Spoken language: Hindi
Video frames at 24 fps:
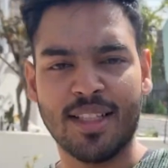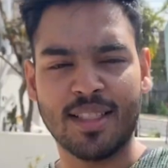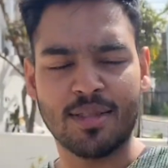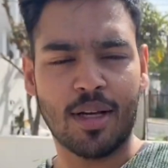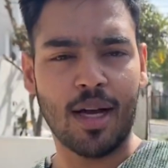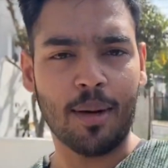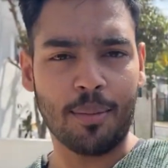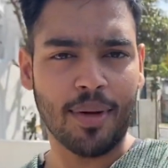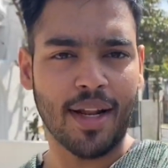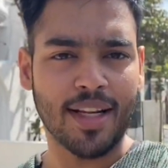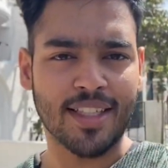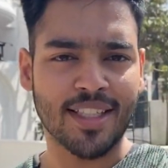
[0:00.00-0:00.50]

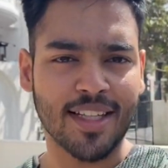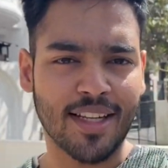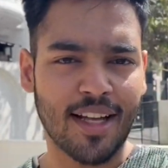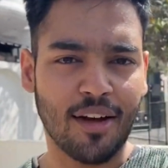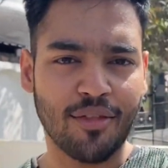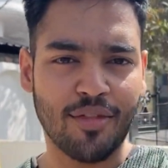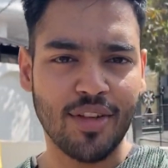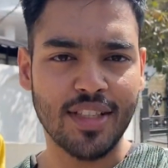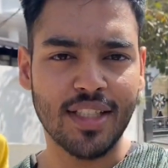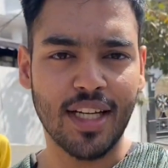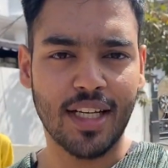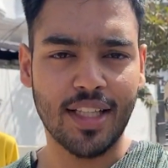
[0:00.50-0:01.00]
इसका प्रेशर
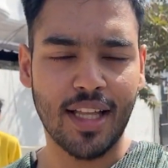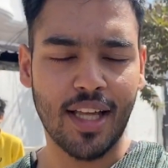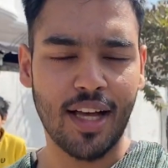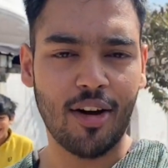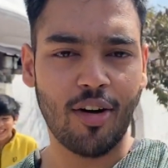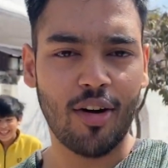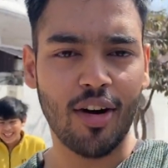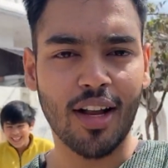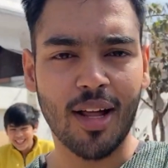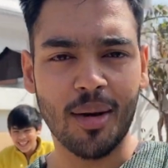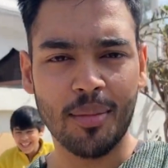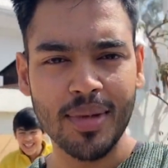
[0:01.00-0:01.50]
काफ़ी ज़्यादा है
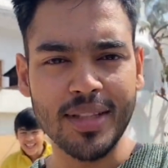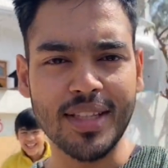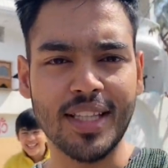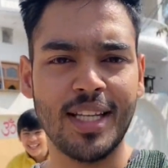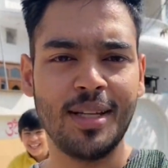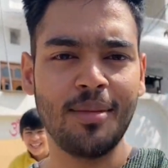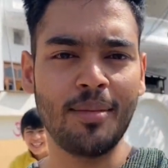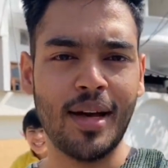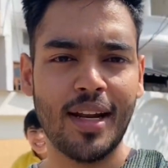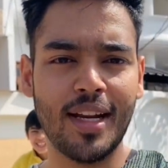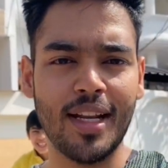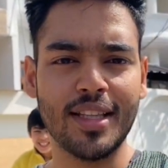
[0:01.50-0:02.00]
और हम
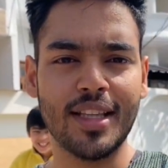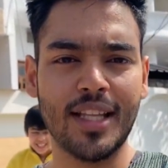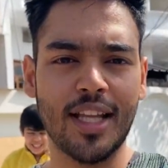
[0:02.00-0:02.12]
इतनी मेहनत